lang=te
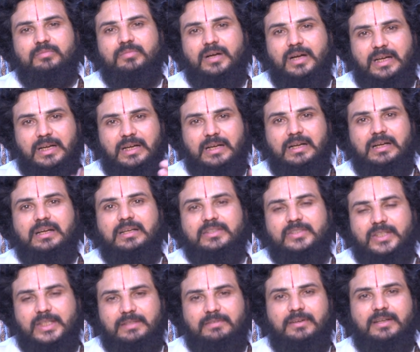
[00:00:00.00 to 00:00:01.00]
బాగా
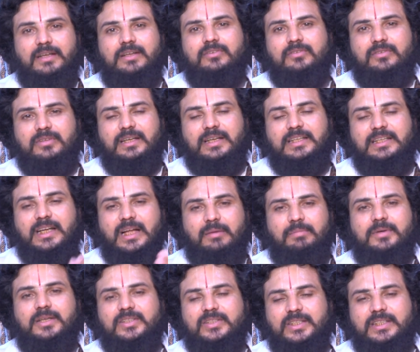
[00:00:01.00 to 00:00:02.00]
చదవాలనుకున్న
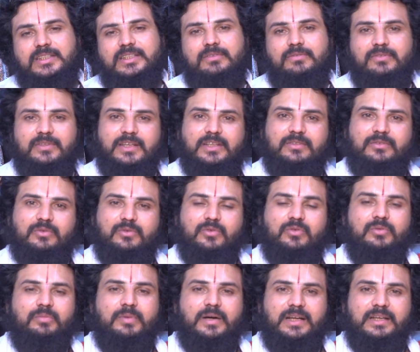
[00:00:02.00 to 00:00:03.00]
జ్ఞాపక శక్తి ఉండదు
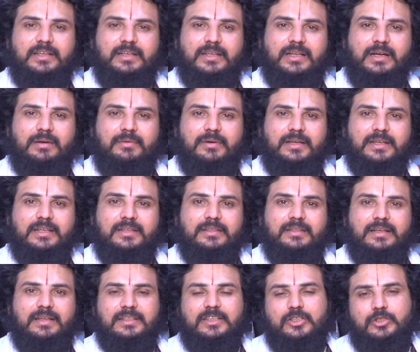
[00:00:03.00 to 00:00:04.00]
గురువు బాలేడు కాబట్టి
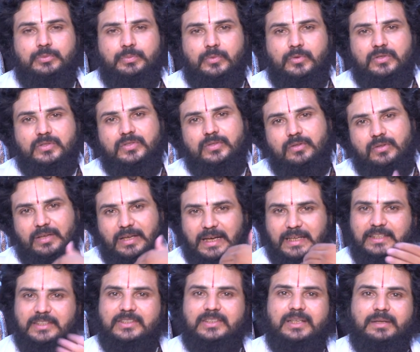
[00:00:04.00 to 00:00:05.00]
అదే స్పోర్ట్స్లో
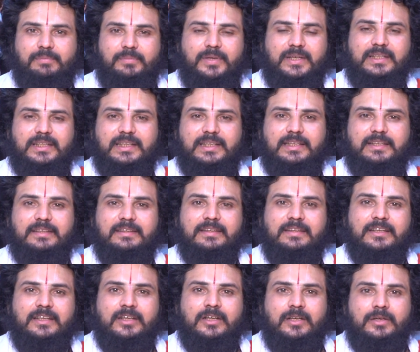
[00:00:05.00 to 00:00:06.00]
రాణించినప్పటికీ
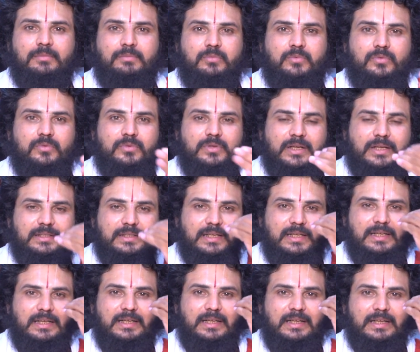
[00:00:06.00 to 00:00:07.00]
ఉన్నత
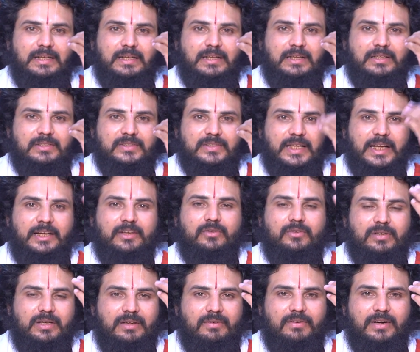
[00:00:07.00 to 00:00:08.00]
స్థాయిలో
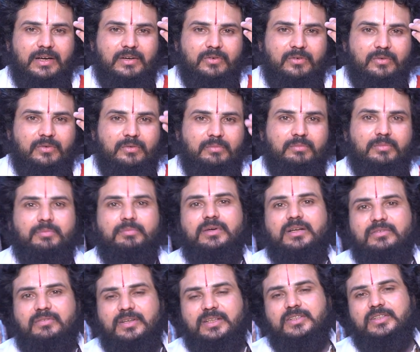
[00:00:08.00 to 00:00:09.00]
ఉన్న వాళ్ళు
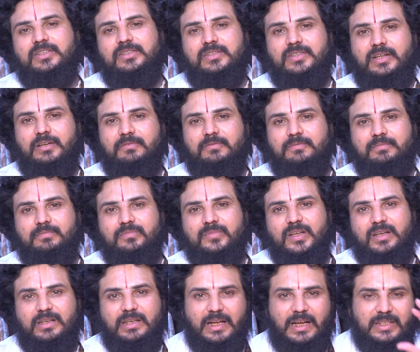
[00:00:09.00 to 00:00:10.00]
మిమ్మల్ని వీక్షించరు
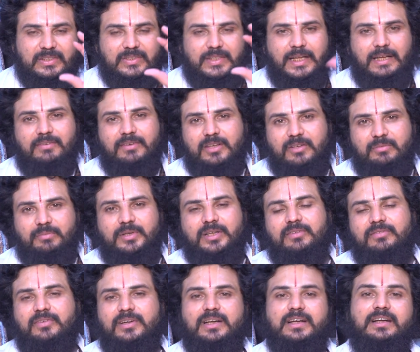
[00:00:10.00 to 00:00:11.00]
అంటే ఆ స్థాయి వరకు
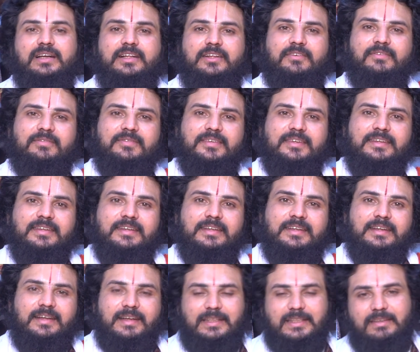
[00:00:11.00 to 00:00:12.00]
మీరు వెళ్ళలేరు
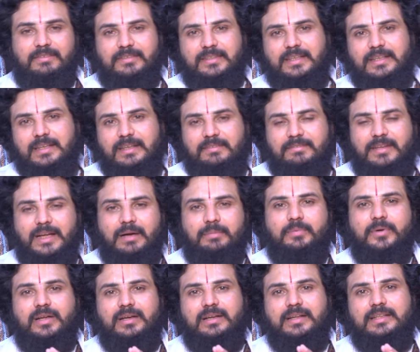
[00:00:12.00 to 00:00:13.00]
అదేవిధంగా
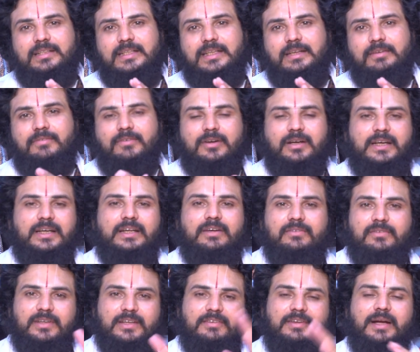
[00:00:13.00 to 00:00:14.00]
వ్యాపారులు అయితే ఒక్కడే
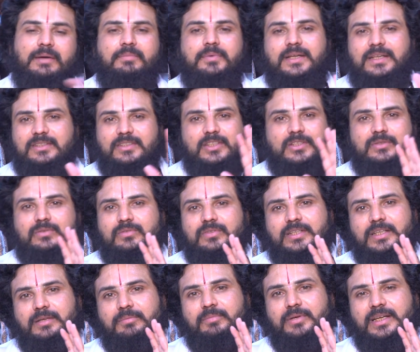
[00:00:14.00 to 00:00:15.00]
ఉండి వ్యాపారం
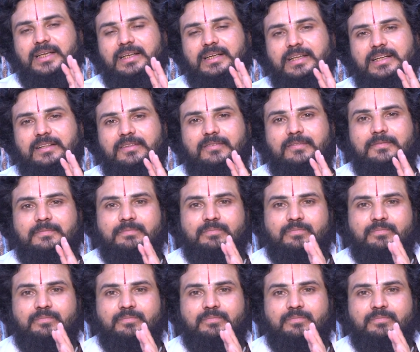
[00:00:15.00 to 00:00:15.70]
చేసుకుంటే ఏం భయం లేదు